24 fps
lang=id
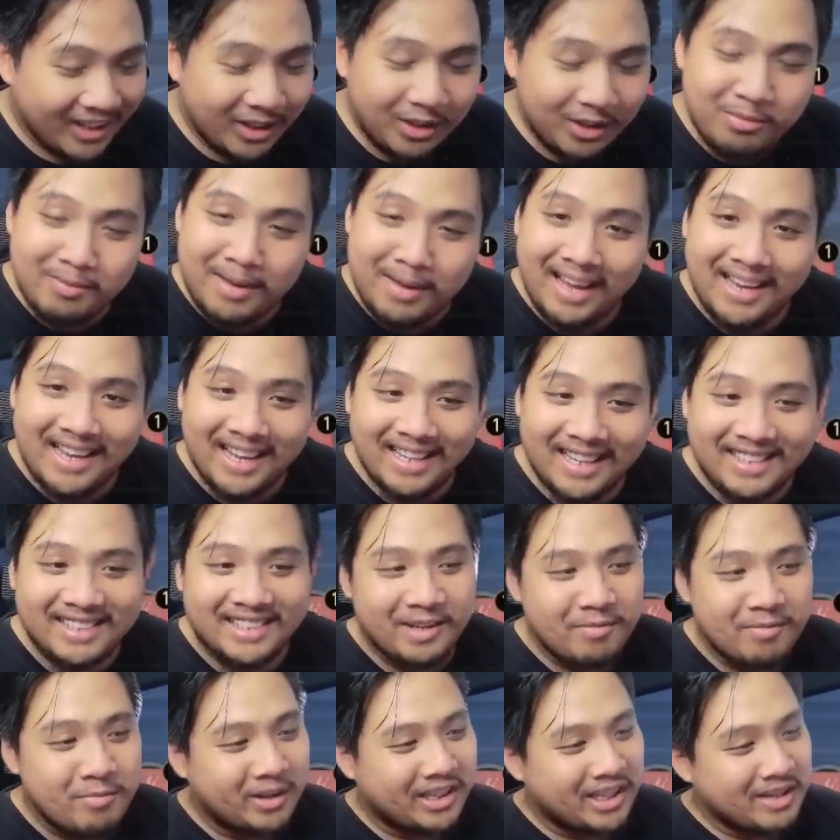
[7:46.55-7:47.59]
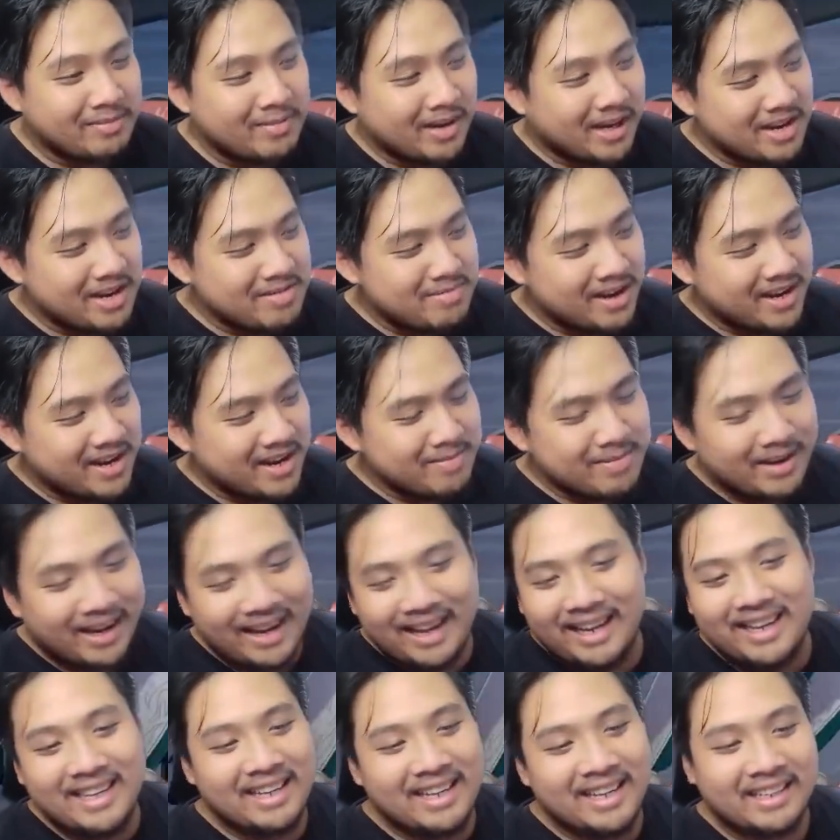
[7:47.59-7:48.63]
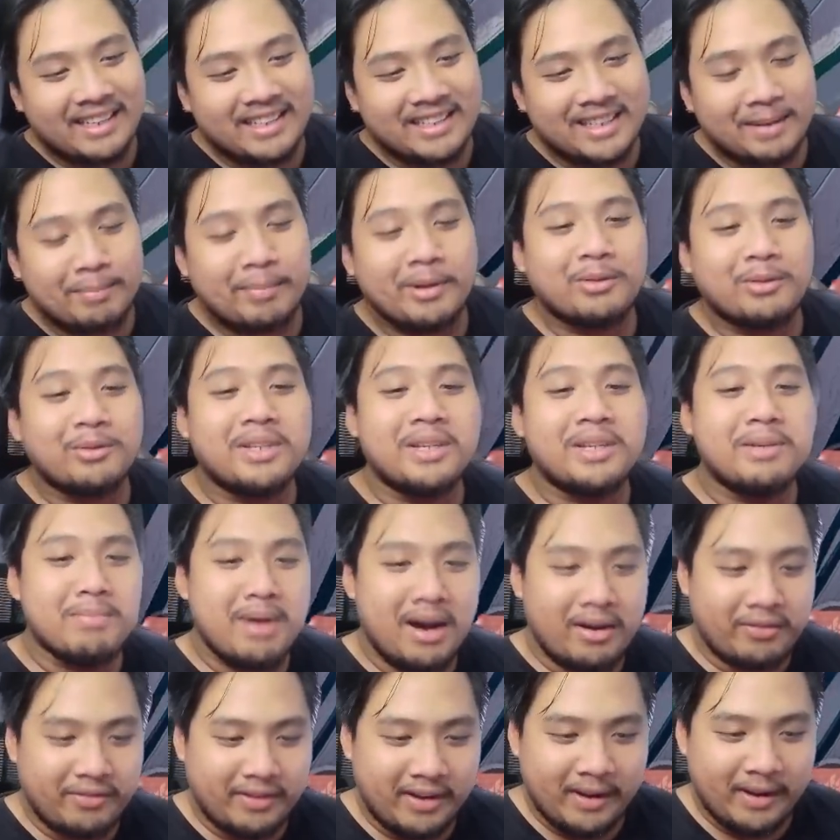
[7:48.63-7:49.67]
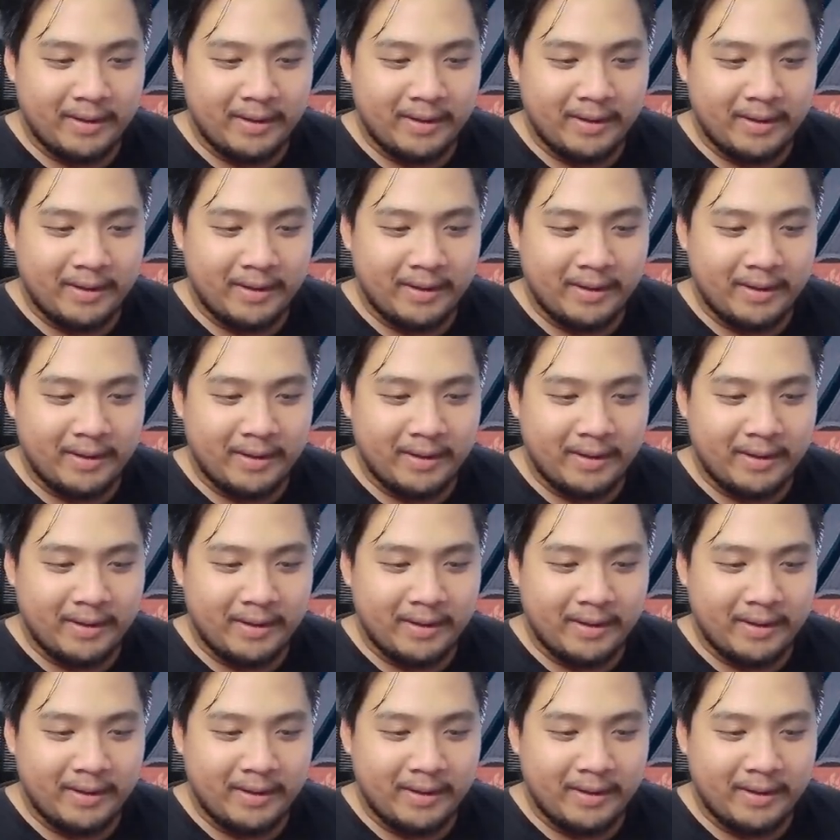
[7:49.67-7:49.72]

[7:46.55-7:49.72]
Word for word: Lumayan sih ya buat nambah-nambah damage kalian guys, tapi itu di buff ya.